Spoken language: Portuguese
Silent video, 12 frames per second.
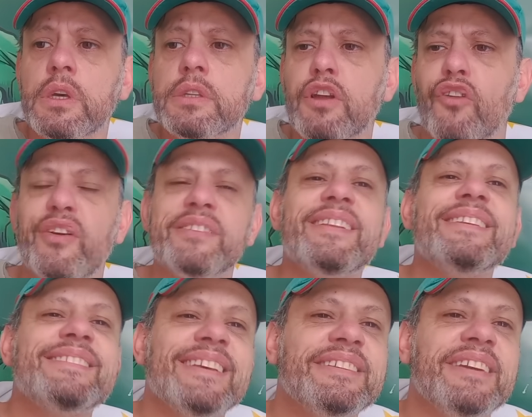Talvez nem
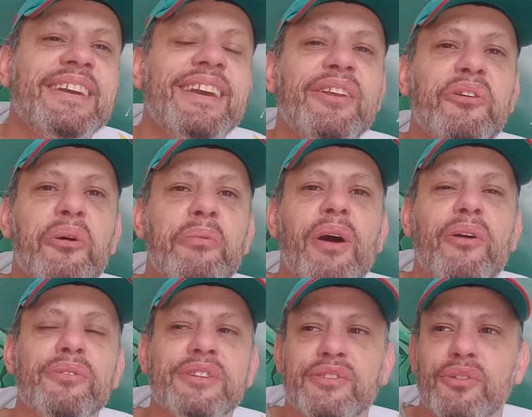seja ele, como
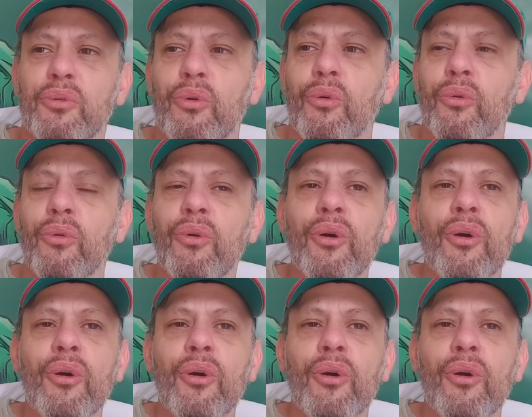aconteceu com